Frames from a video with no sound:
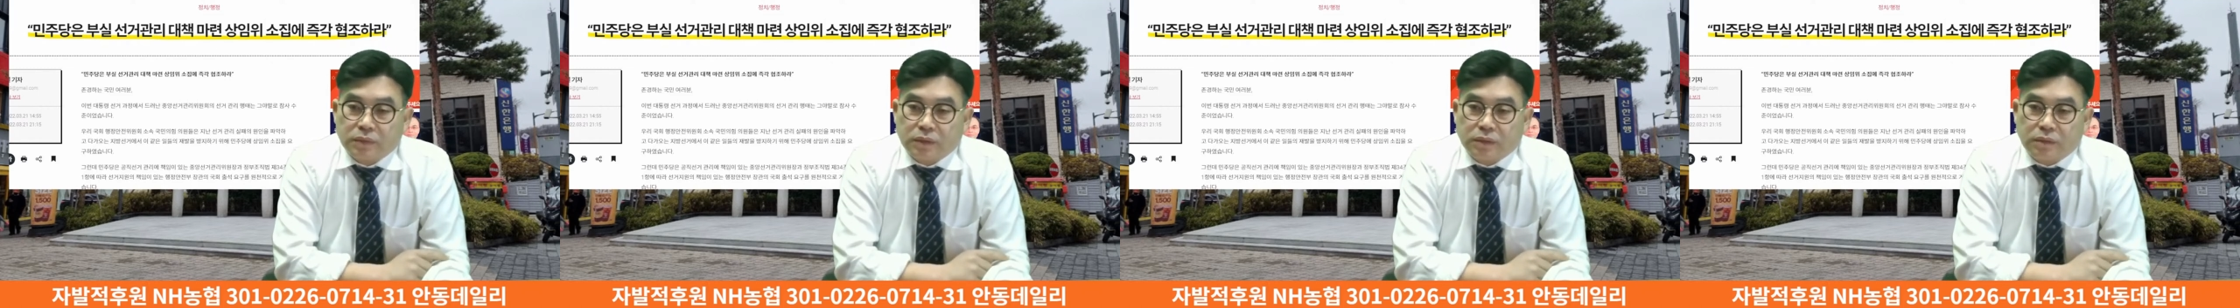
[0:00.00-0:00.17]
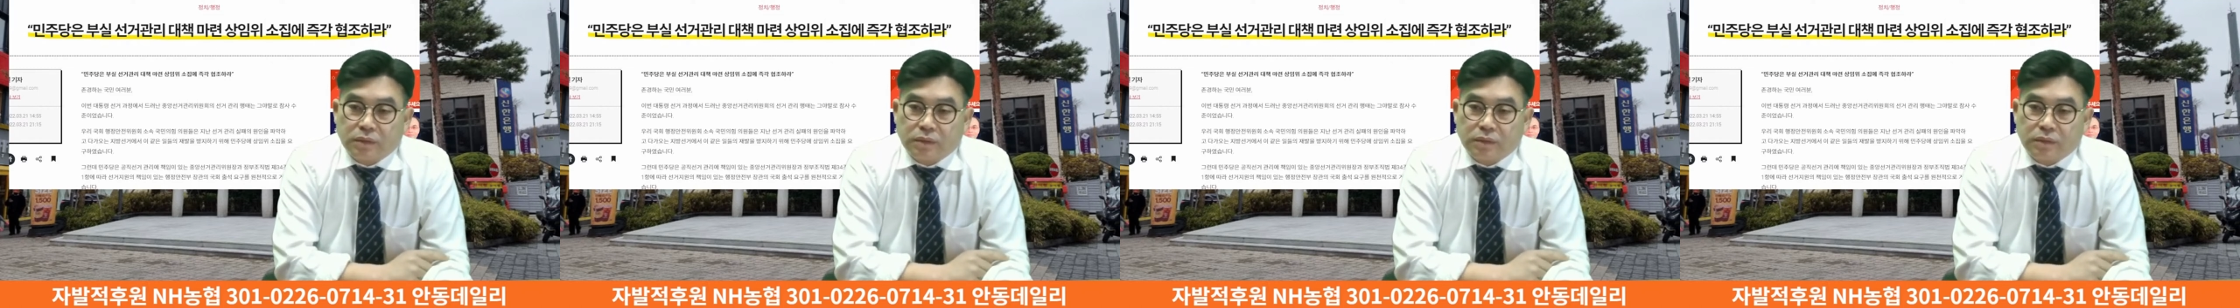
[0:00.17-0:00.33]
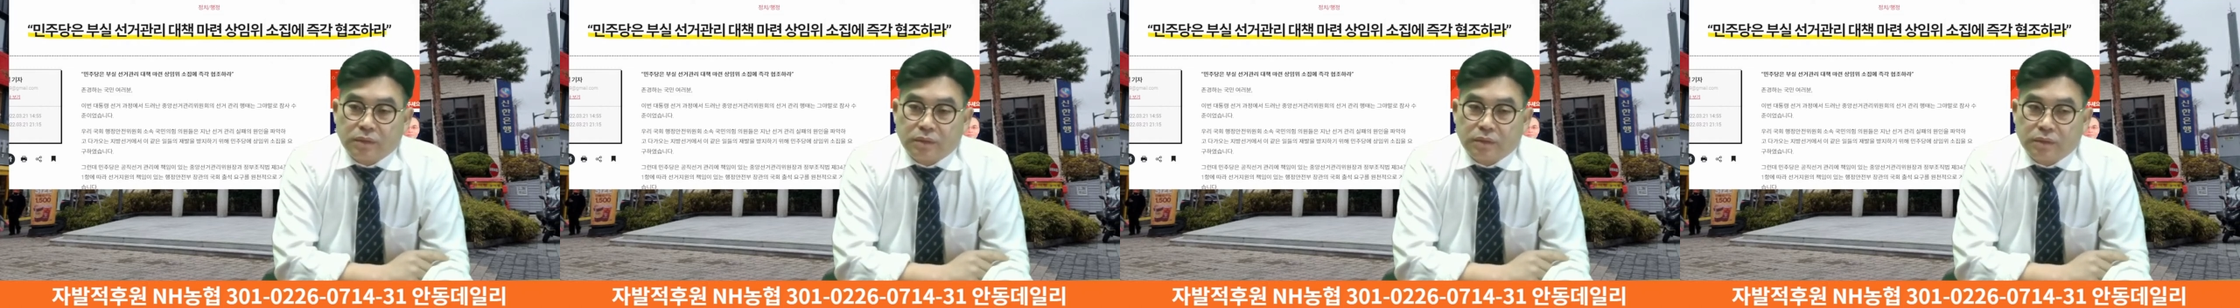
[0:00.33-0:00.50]

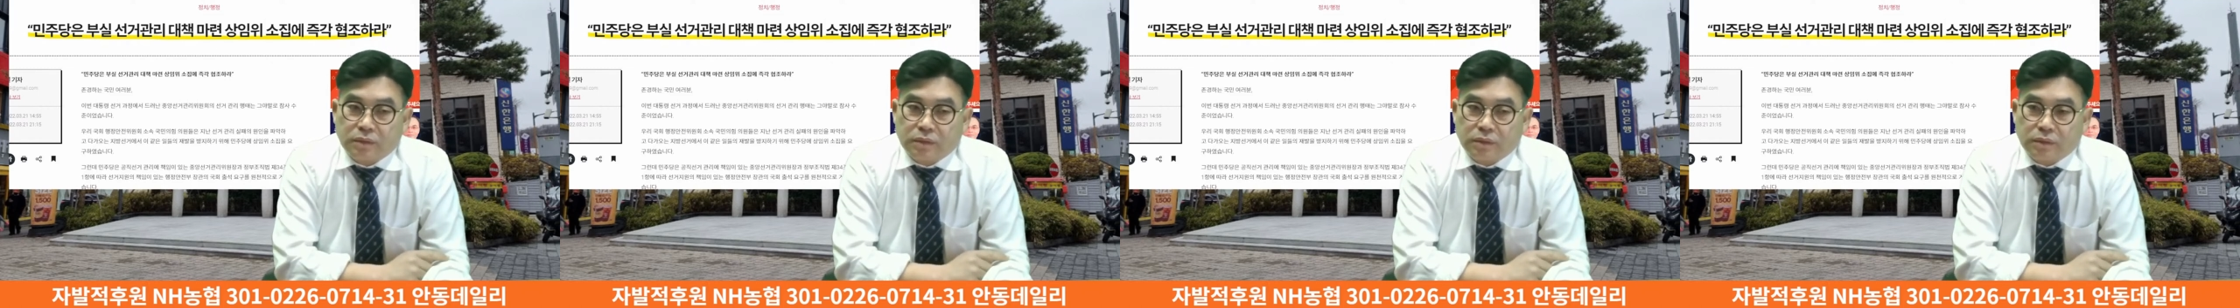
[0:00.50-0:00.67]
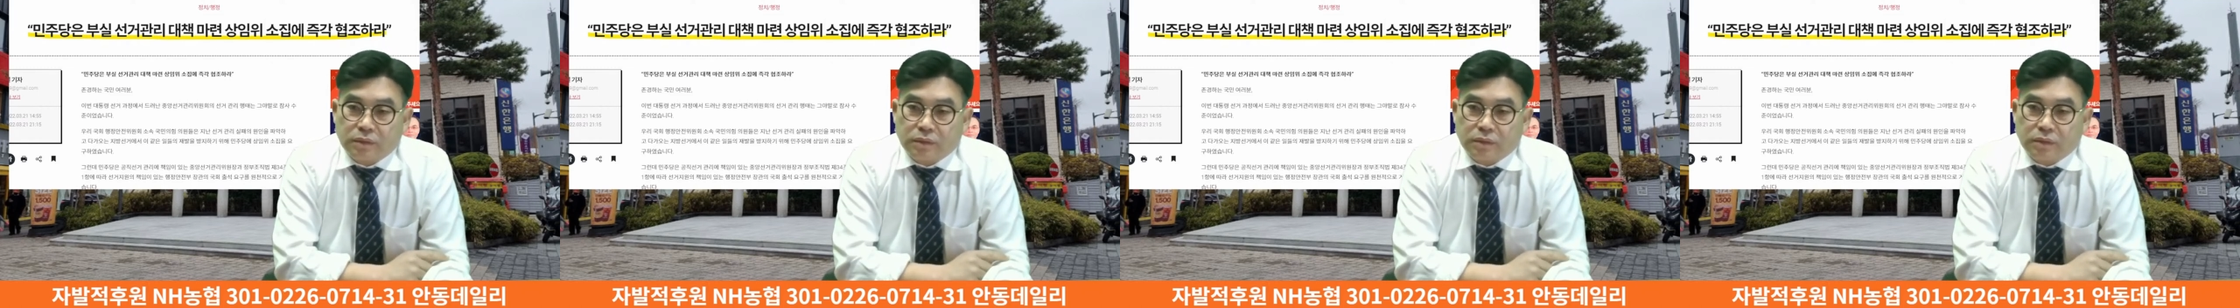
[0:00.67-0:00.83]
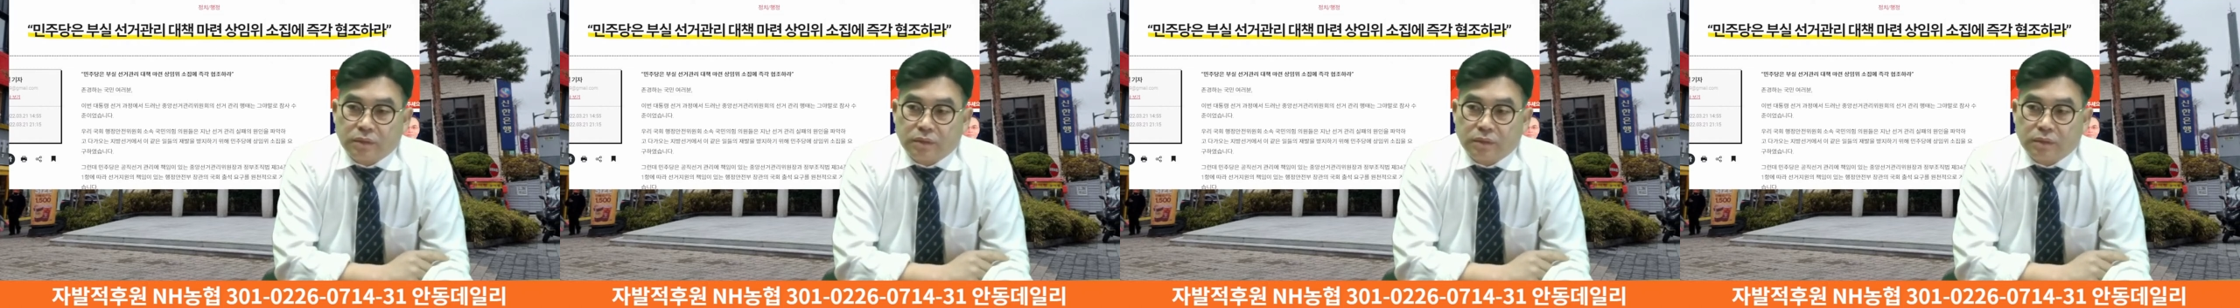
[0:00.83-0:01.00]

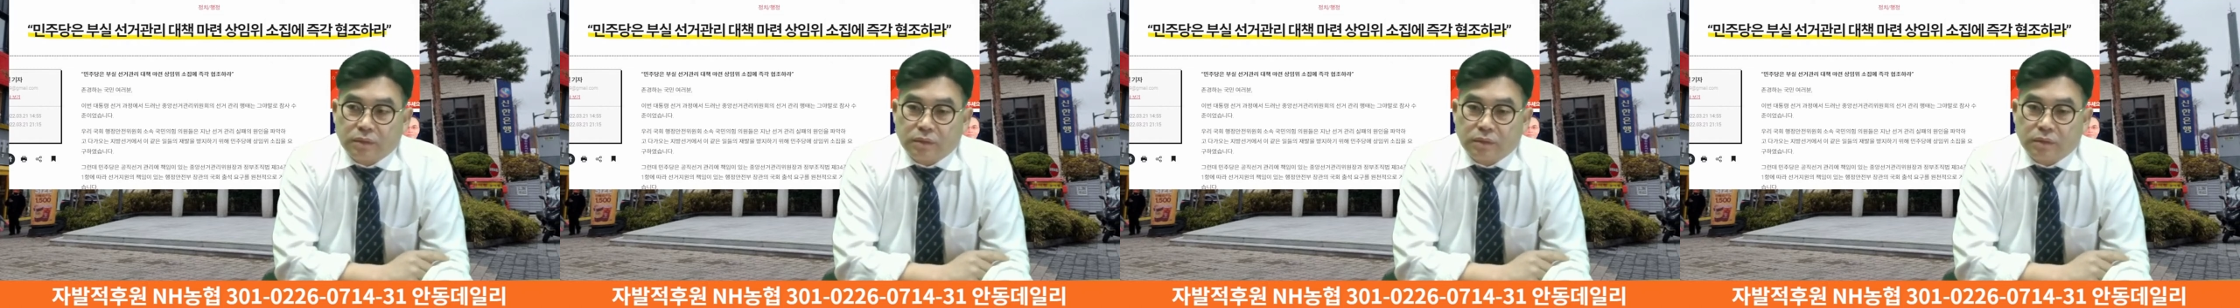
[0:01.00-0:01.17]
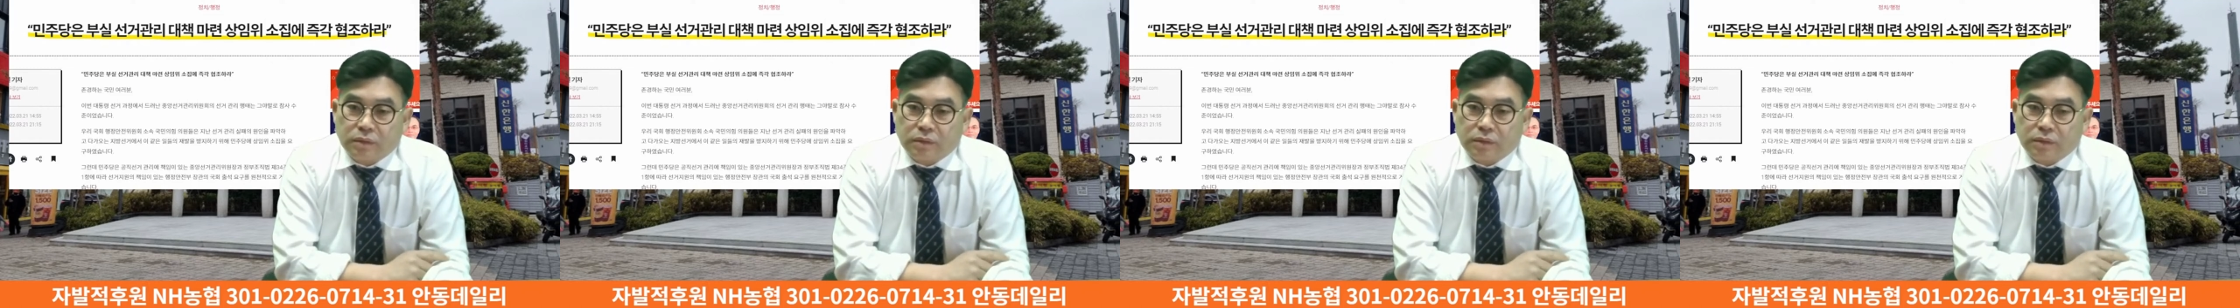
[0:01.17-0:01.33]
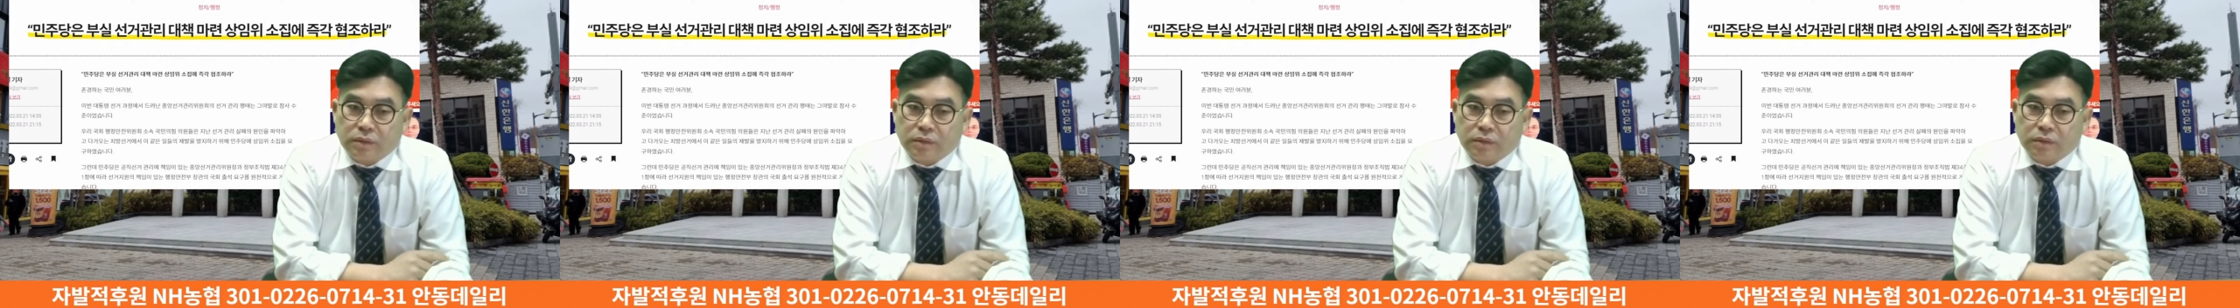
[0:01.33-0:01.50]
그,
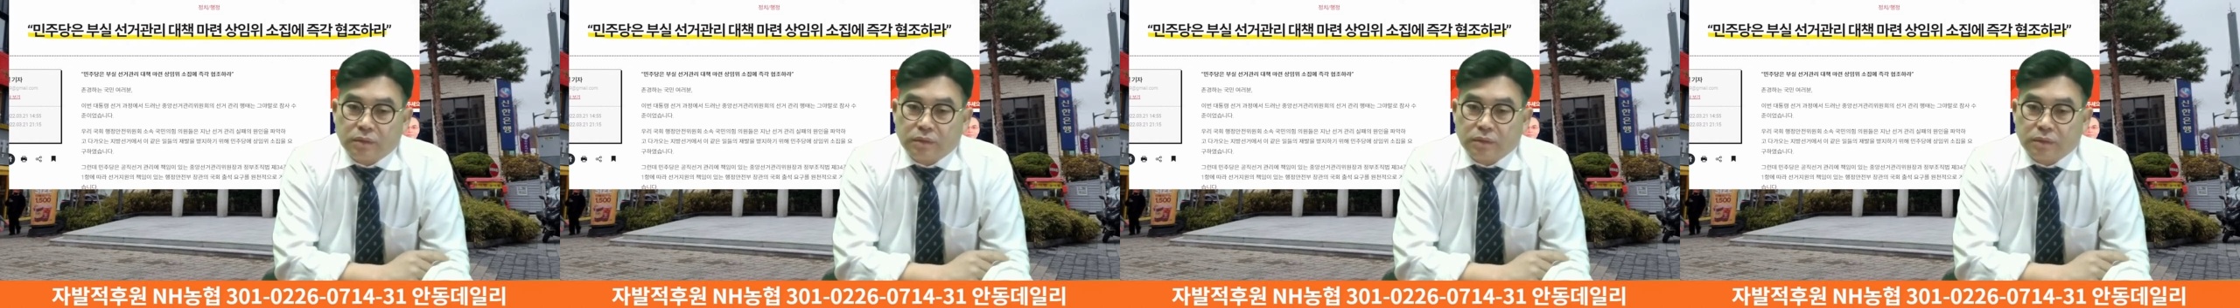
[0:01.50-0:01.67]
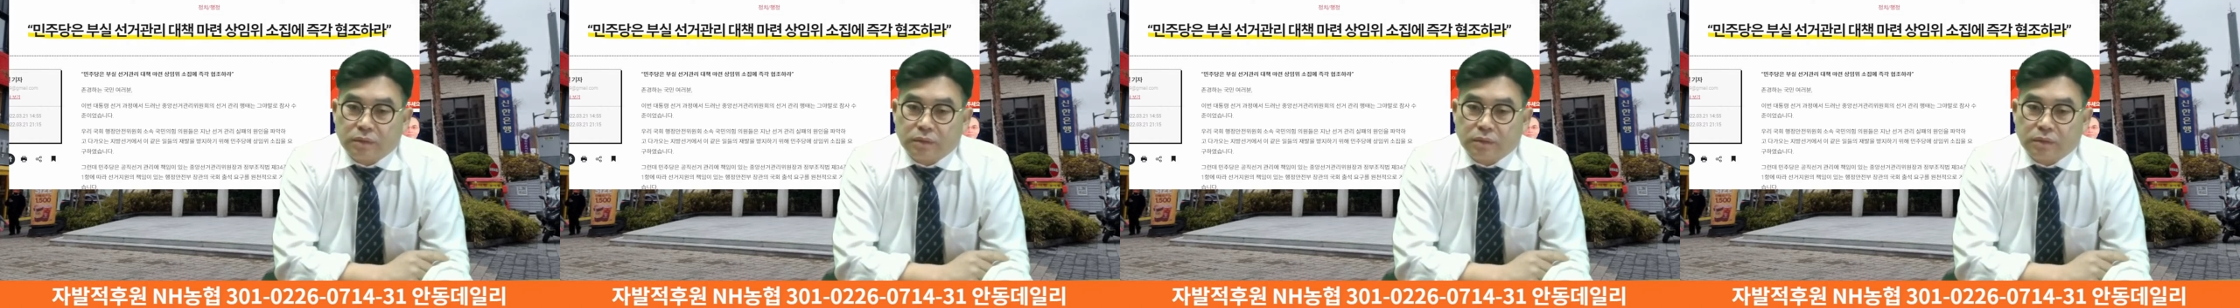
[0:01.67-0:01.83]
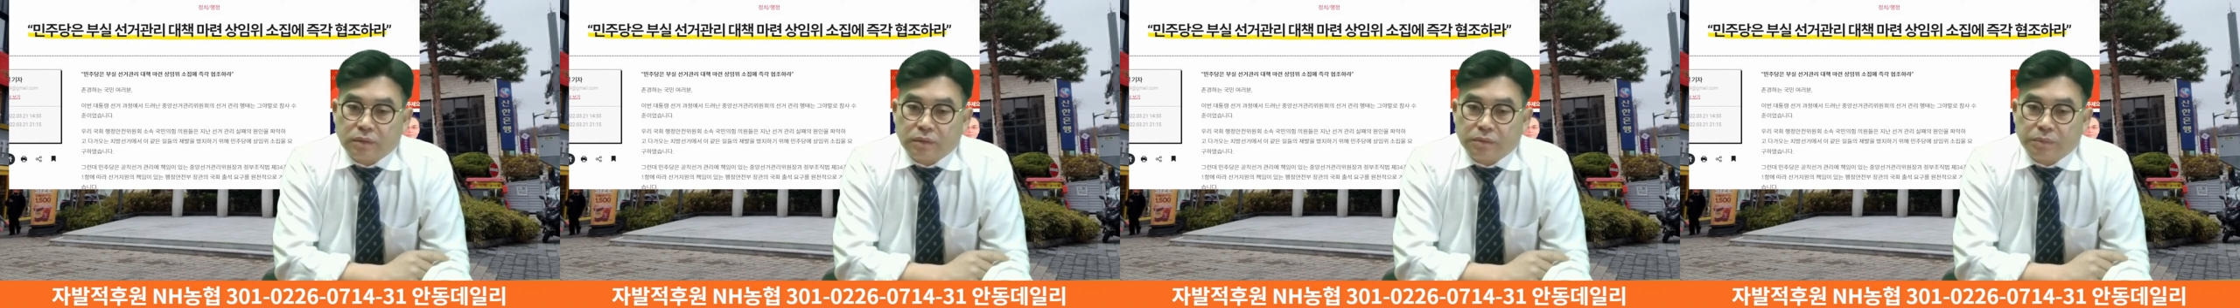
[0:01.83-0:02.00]

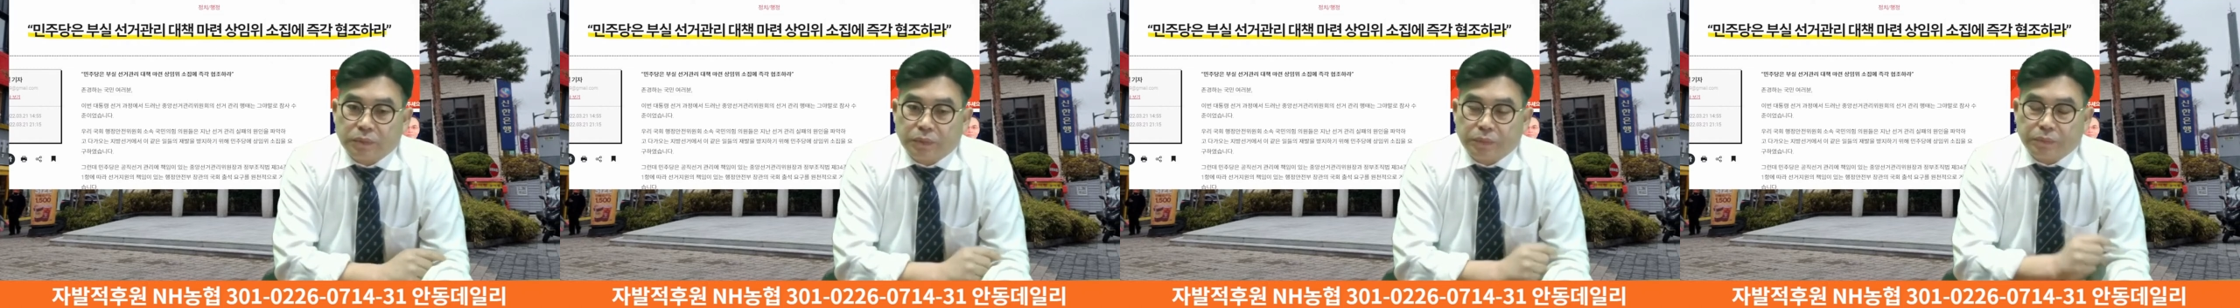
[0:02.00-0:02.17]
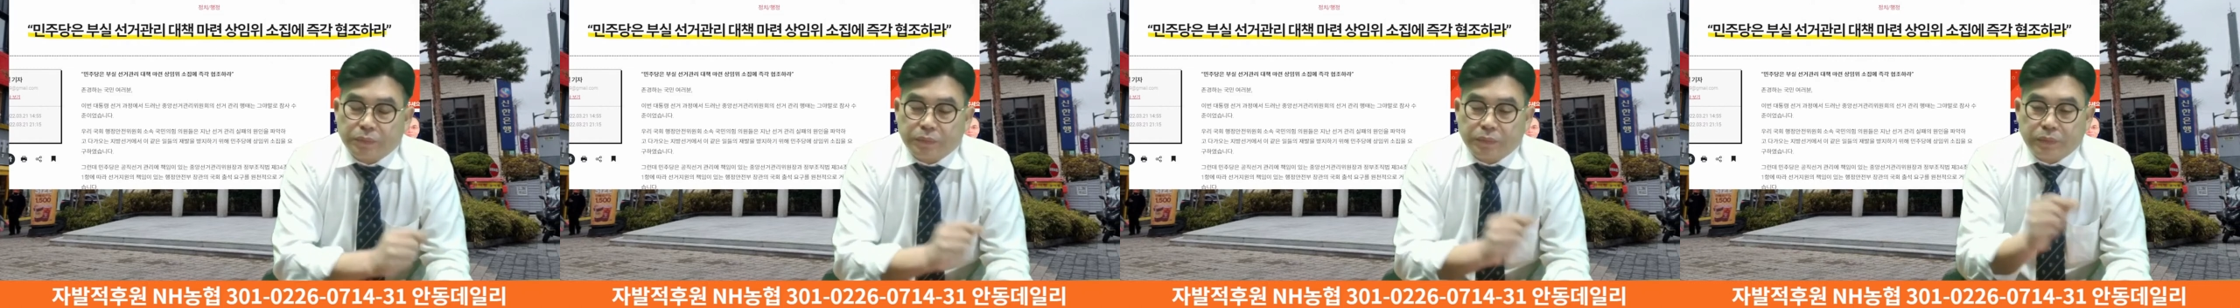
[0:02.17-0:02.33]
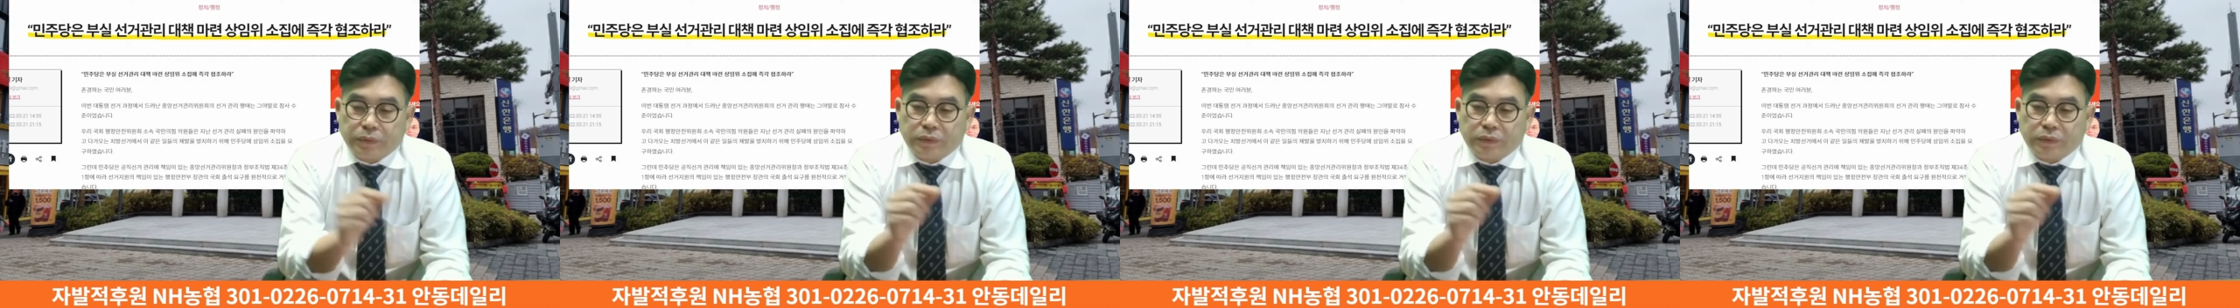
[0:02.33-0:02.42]
그, 뭐,